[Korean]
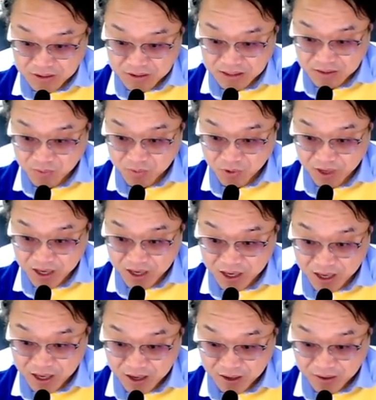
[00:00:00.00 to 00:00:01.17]
여기
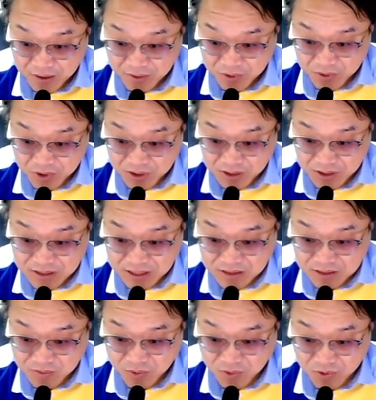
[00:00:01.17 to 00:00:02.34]
상승폭에 여기부터
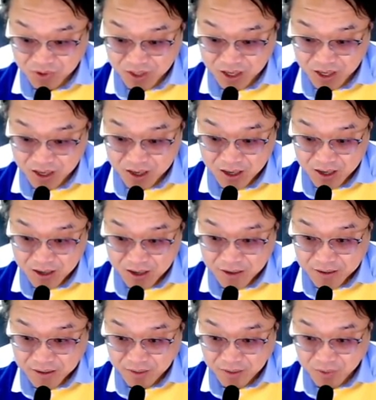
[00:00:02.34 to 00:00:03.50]
여기 상승폭에
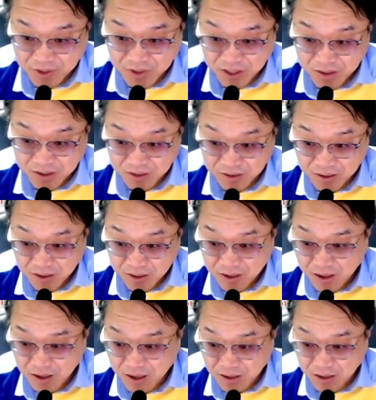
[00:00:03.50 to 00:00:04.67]

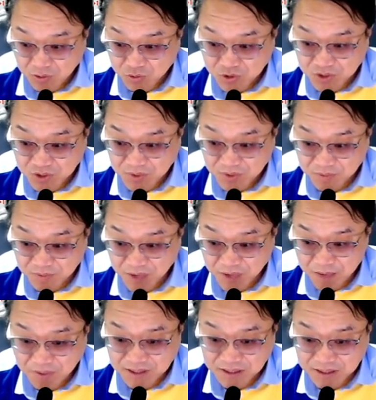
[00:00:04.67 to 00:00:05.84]
이번에는 아,
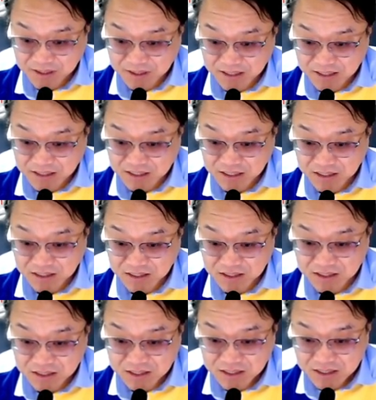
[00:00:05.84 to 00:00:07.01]

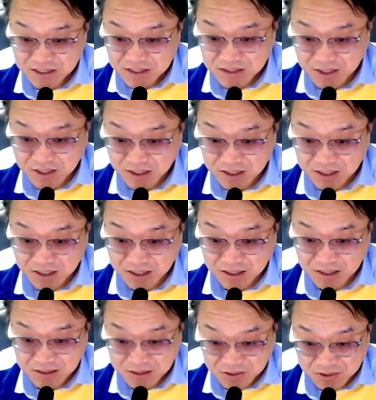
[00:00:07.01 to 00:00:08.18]
61.8%까지 지, 저,
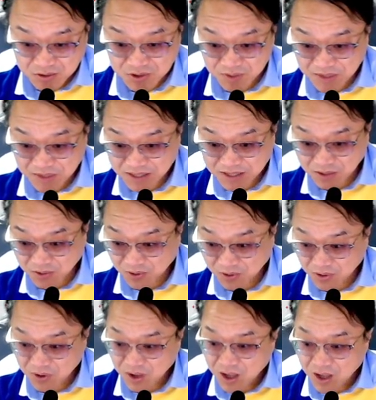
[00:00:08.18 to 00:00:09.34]
아, 조정을
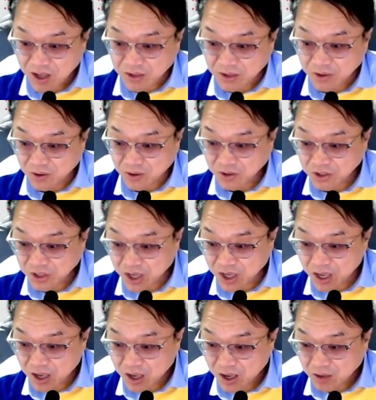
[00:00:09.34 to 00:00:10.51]
받았고
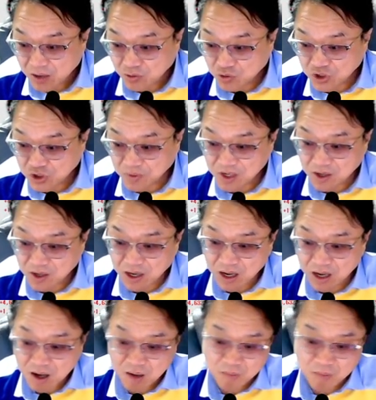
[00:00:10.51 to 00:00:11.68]
여기에
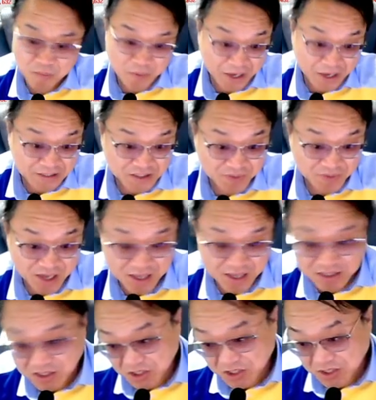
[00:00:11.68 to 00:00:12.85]
60일과
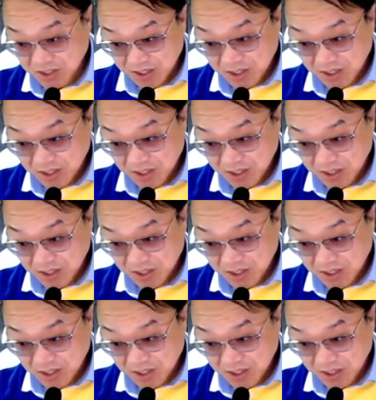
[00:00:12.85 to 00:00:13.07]
120일에